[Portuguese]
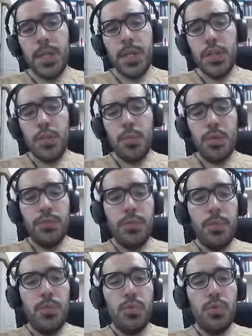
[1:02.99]
A gente pode ver
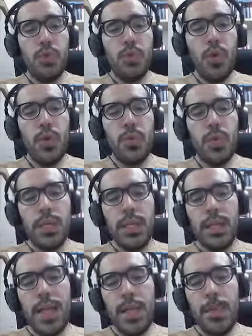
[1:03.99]
pelo histórico aqui
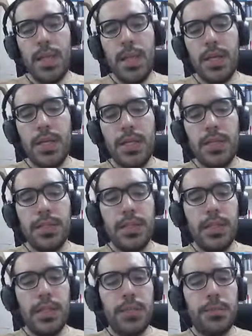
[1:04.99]
da Americanas
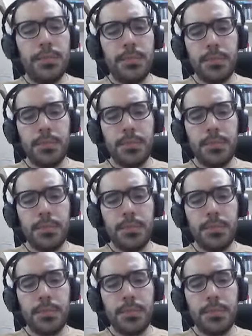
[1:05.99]
que